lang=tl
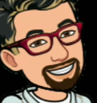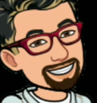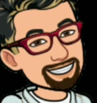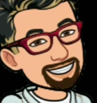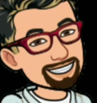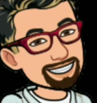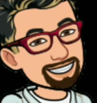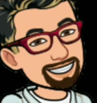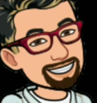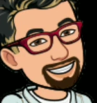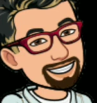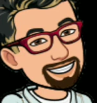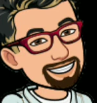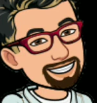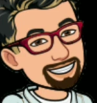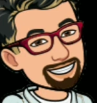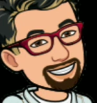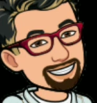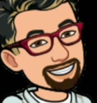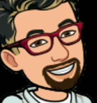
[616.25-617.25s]
Okay, so
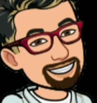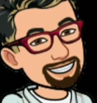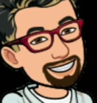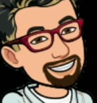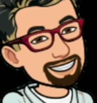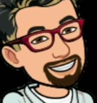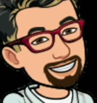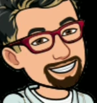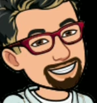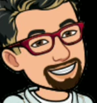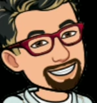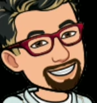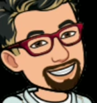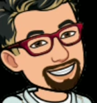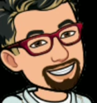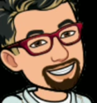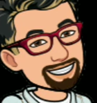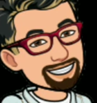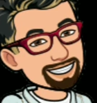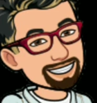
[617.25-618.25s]
ganun lang kadali
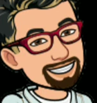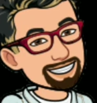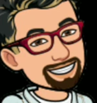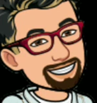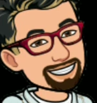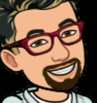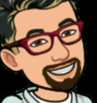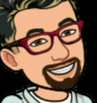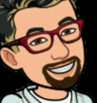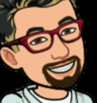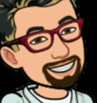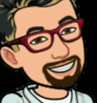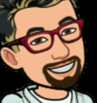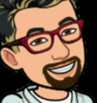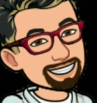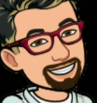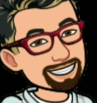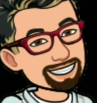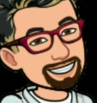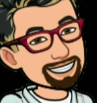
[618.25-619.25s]
ang mag-join
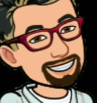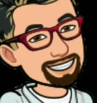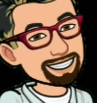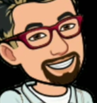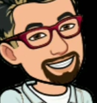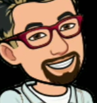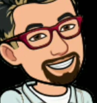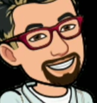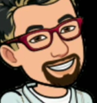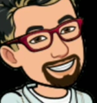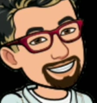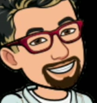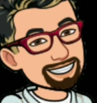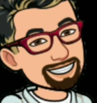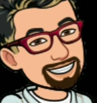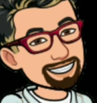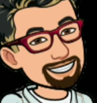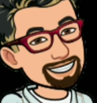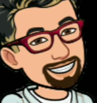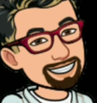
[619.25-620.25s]
sa whitelist ni
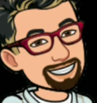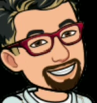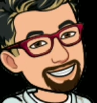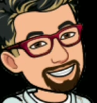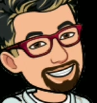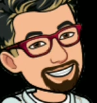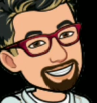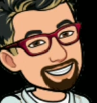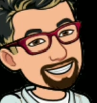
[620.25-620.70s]
Whole City.